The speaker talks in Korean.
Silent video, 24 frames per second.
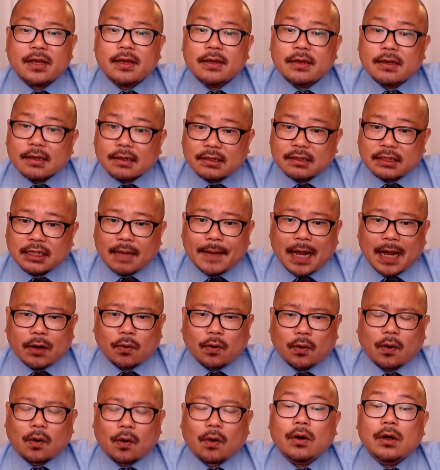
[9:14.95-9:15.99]
그게
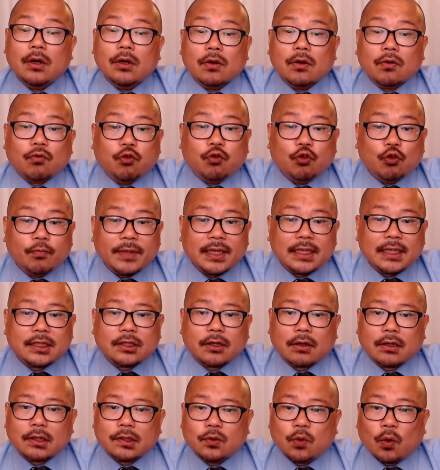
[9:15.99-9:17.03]
바로
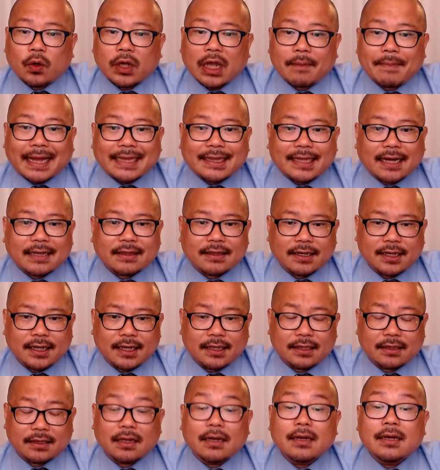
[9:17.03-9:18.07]
국민적 의혹에
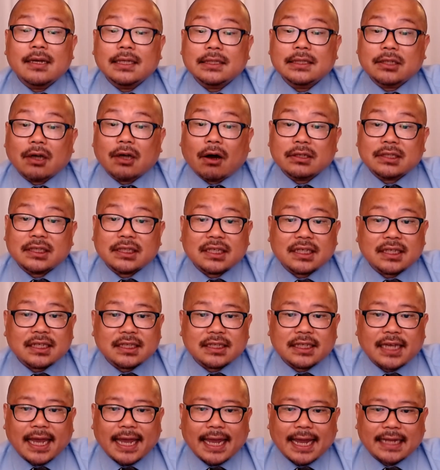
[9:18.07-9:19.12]
맞닥뜨린 정치인이
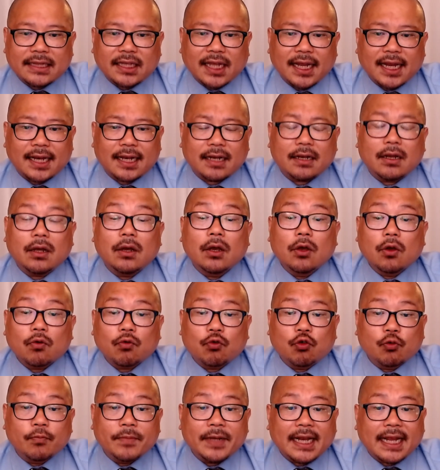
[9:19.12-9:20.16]
해야 될
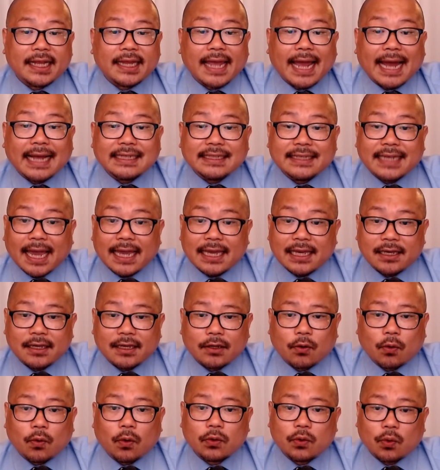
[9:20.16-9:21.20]
국민에 대한
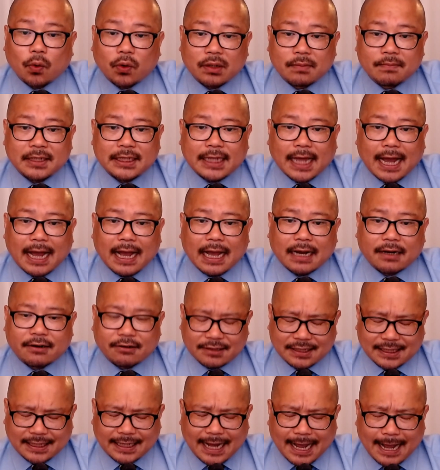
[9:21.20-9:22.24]
예의이고 도리입니다.
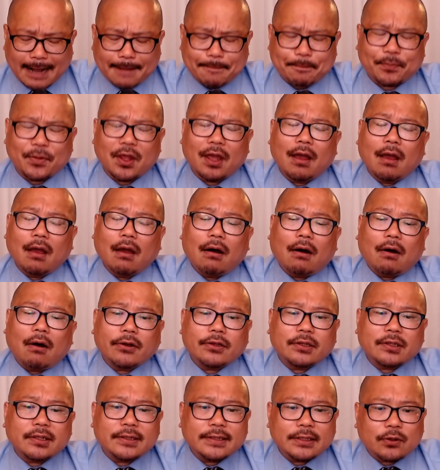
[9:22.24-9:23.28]
그러니까
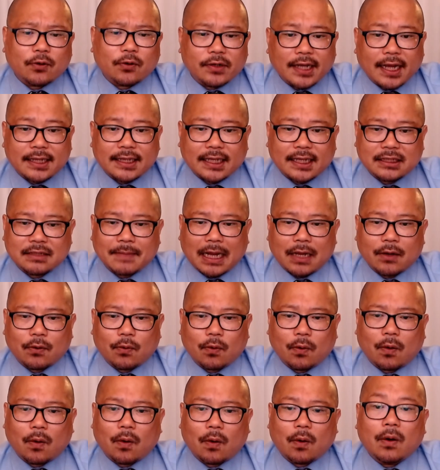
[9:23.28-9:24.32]
허튼 소리 해대지
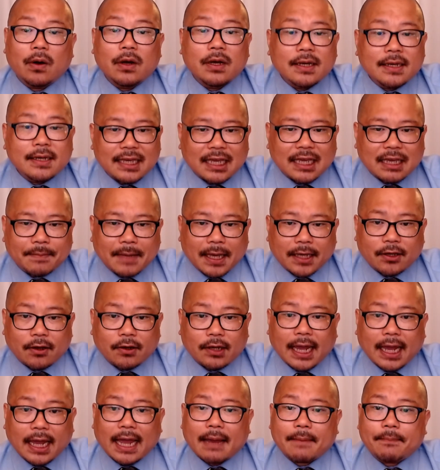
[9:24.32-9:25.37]
말고
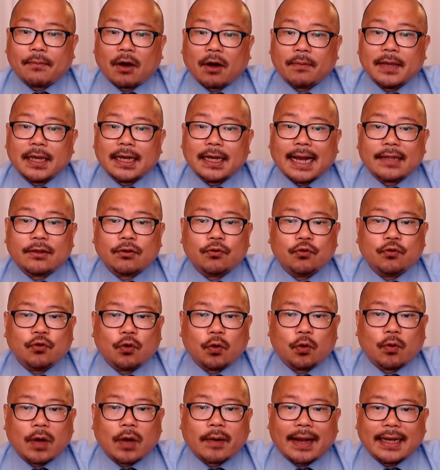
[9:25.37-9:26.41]
김혜경의 법인카드
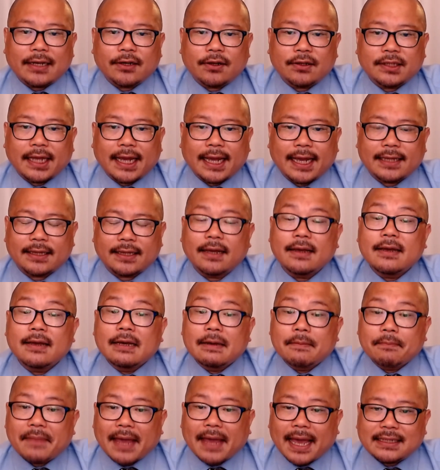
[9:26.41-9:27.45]
유용과 관련된
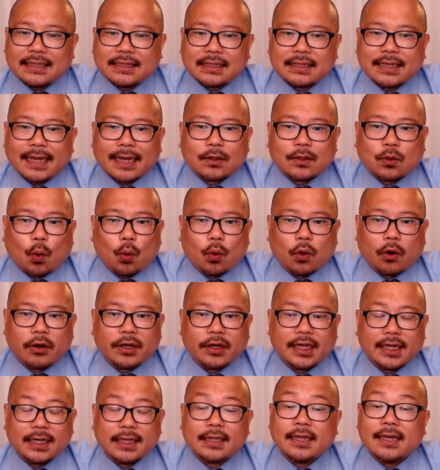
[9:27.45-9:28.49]
배 씨의
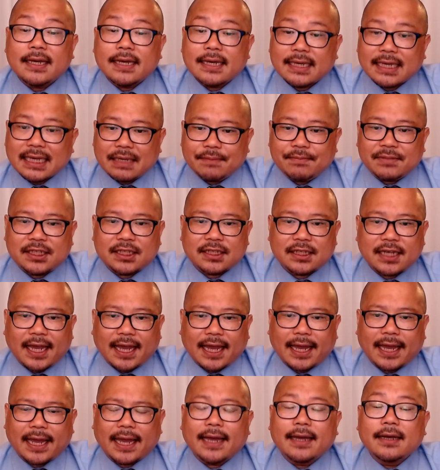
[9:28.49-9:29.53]
동거인 김
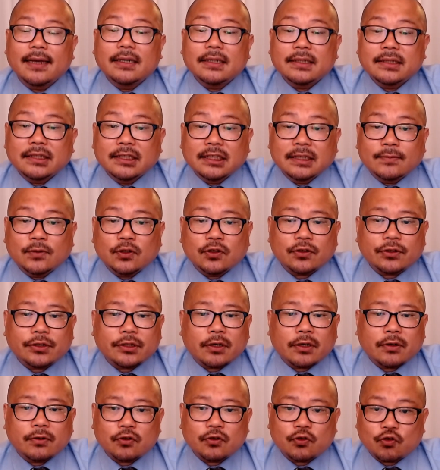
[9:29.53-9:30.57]
씨의
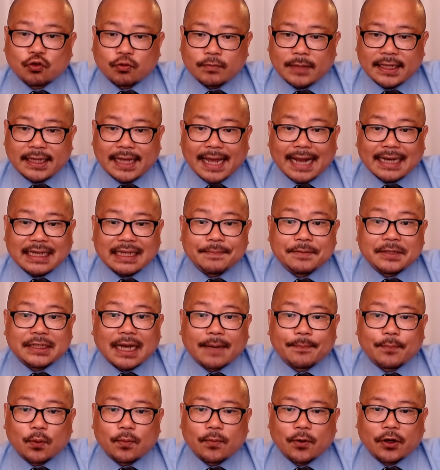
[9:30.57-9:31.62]
의문스러운 죽음에 대한 입장
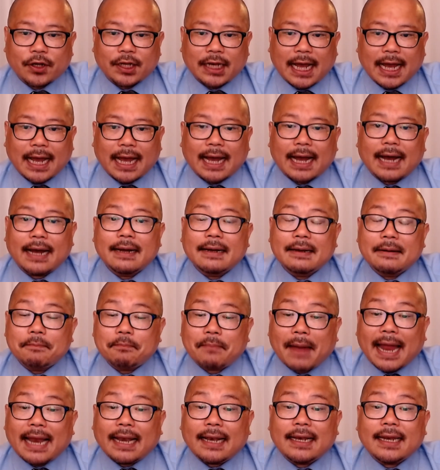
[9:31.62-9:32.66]
표명이나
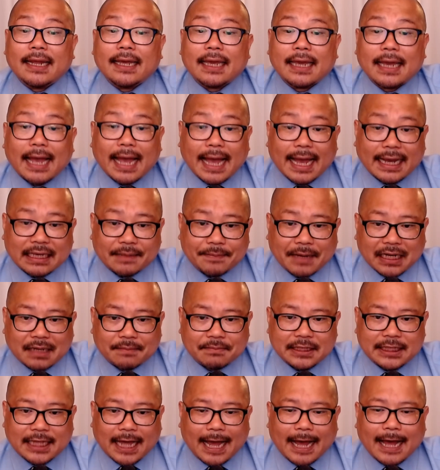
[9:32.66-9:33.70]
빨리 하기
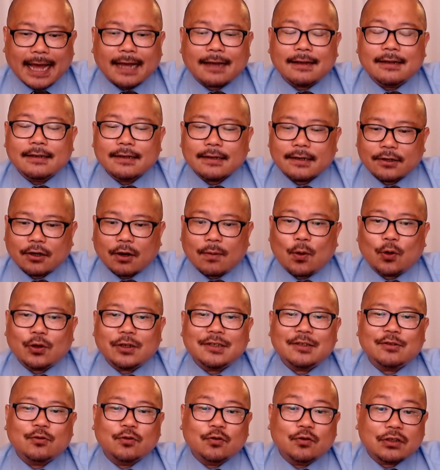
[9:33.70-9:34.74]
바랍니다. 그럼 오늘
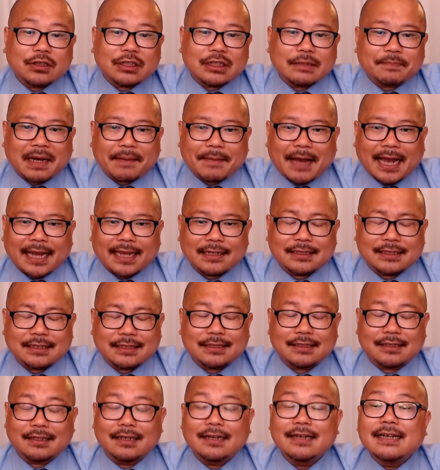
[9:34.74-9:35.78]
뉴스 빠박이는
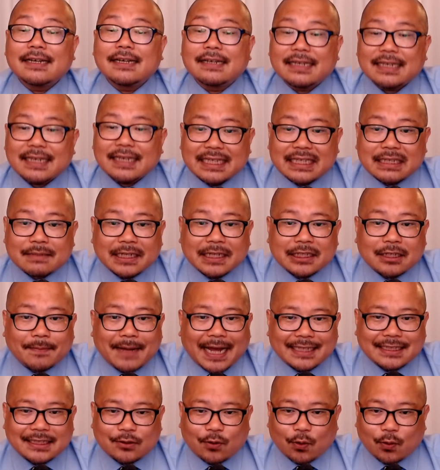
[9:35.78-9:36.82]
이쯤에서
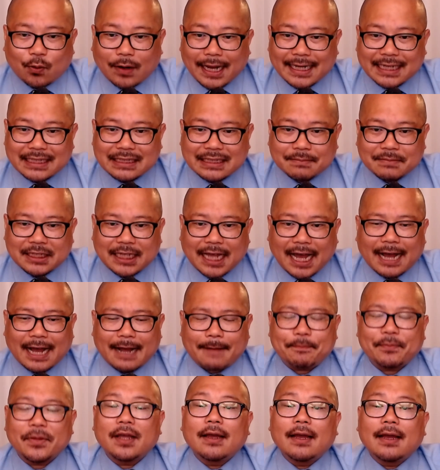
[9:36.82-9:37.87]
마치도록 하겠습니다.
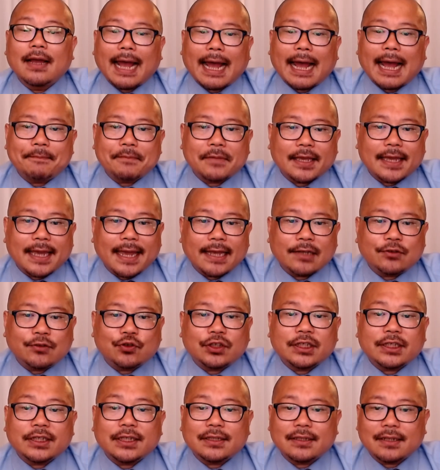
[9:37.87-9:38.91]
함께해
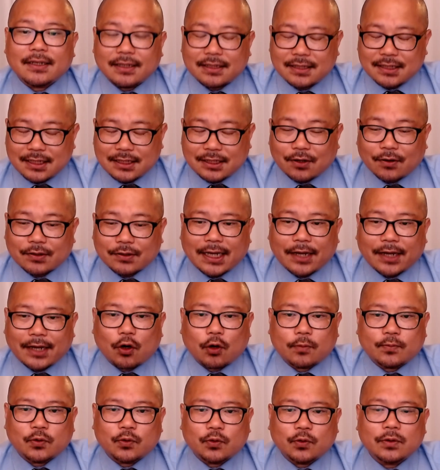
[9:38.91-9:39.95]
주신 시청자
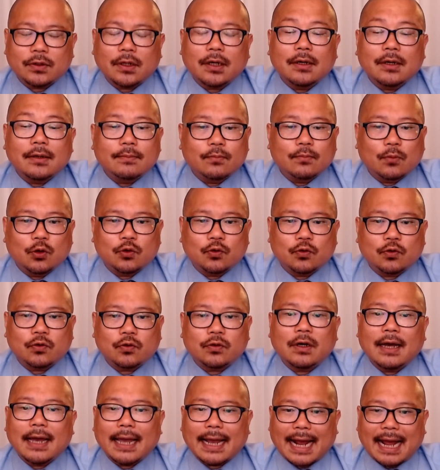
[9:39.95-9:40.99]
여러분 모두
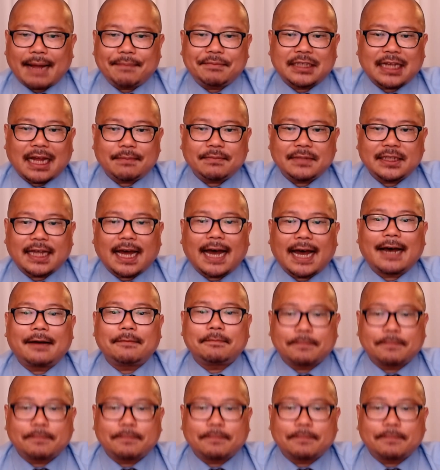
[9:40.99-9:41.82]
감사합니다.